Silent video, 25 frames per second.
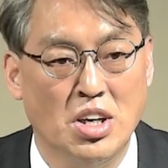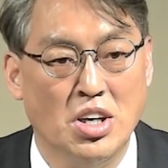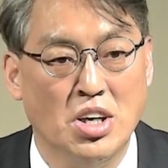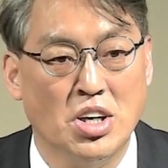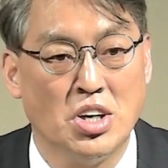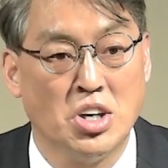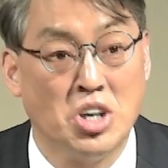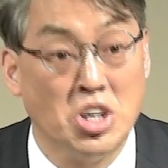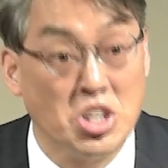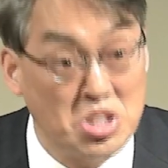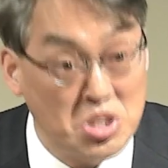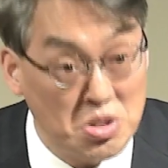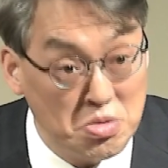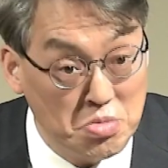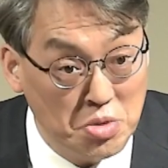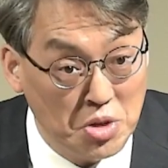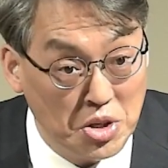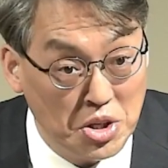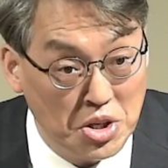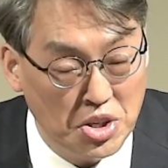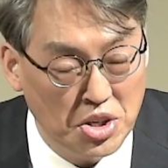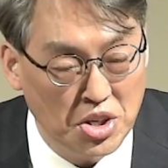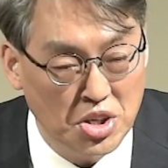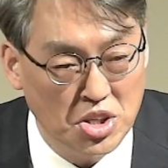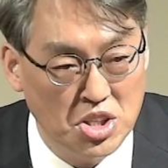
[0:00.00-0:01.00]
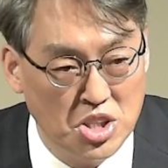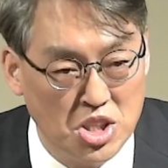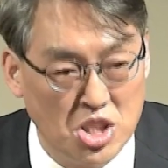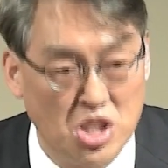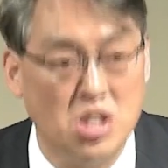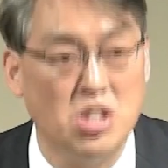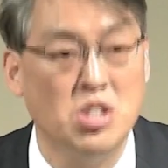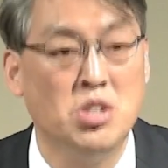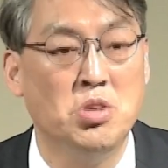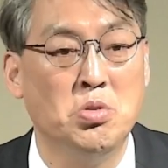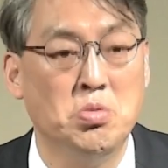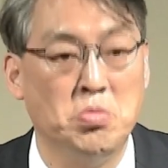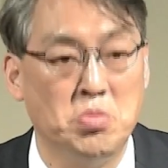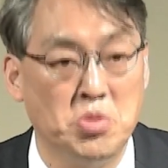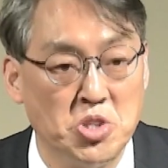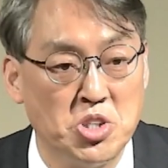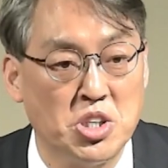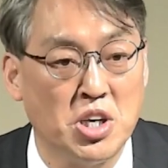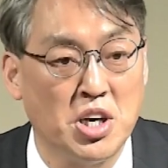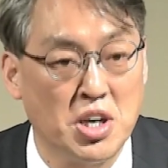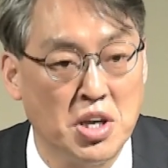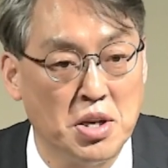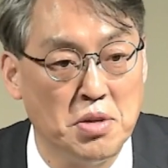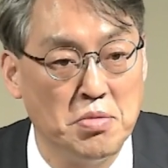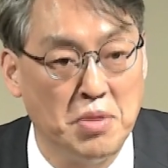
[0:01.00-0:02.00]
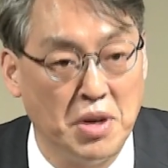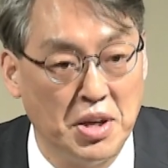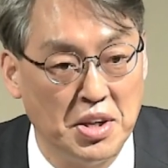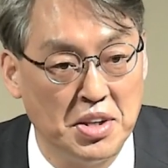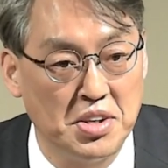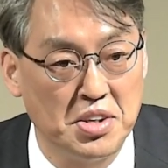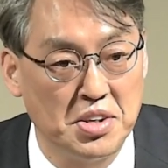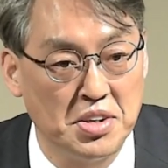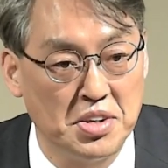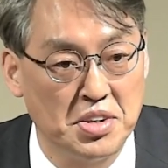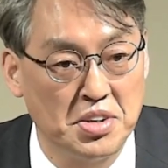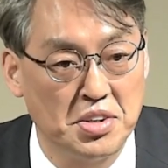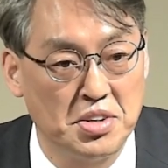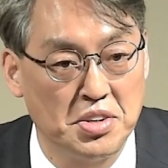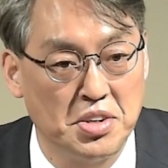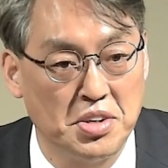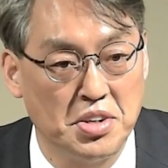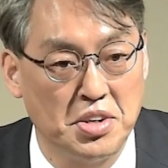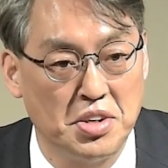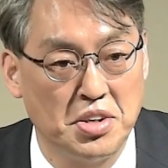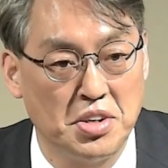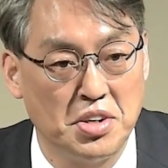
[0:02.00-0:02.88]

그래서 뭐요 기도 못하게 만드는 거예요.